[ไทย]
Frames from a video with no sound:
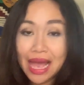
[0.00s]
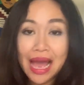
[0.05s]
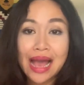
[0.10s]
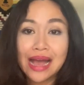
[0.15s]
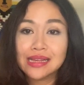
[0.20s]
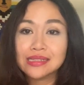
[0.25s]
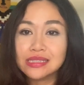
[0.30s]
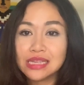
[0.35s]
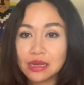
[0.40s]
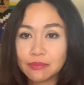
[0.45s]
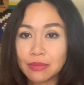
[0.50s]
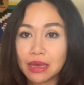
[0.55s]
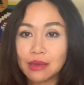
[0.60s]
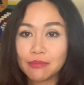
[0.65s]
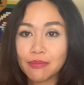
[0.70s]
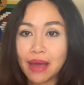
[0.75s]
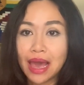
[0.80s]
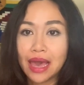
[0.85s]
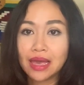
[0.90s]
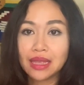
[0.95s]
หาสิ่ง
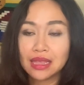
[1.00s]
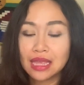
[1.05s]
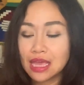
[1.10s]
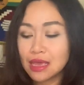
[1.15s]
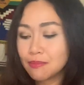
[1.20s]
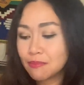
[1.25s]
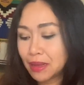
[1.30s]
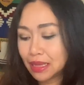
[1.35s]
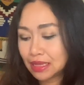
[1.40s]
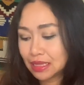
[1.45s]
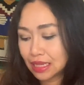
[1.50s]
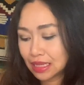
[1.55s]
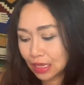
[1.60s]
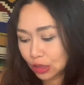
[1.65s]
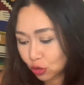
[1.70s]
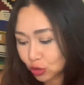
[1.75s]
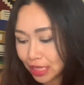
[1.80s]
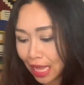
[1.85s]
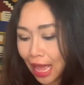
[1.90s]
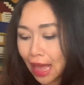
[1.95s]
ใหม่ๆที่มันจะ
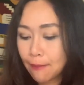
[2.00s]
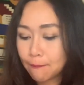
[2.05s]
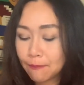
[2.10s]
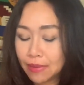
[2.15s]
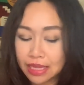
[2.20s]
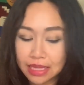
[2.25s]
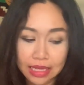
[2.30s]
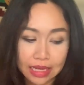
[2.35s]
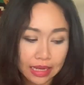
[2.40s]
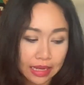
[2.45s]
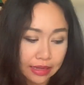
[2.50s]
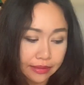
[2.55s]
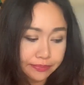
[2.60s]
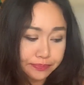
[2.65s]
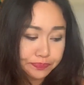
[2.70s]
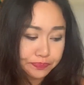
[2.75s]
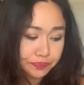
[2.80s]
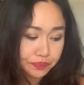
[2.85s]
ต้องทำนะคะ